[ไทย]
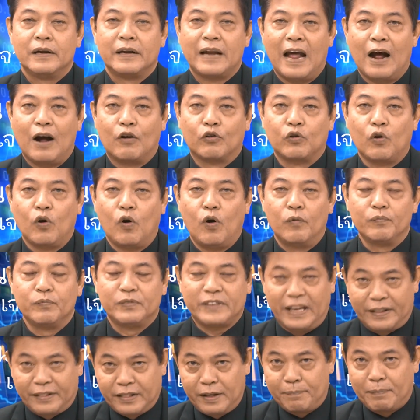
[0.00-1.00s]
แนวโน้ม
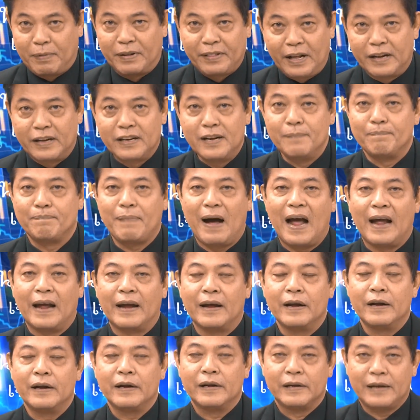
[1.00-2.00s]
70%ขึ้นไป
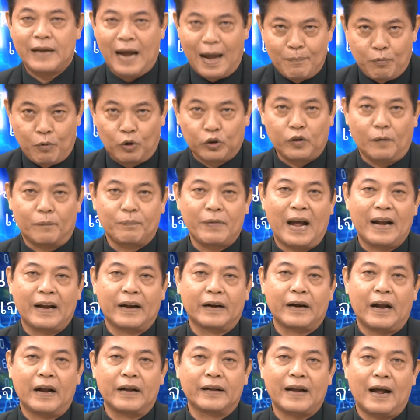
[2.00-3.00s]
ได้ผลตอบแทน
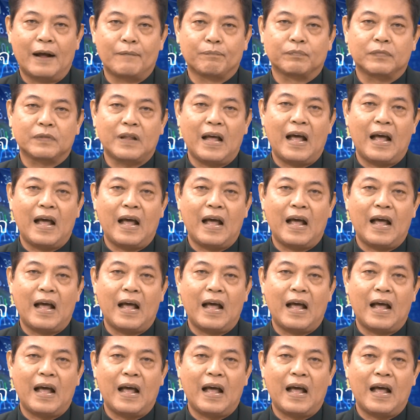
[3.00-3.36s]
ทั้งนั้นครับ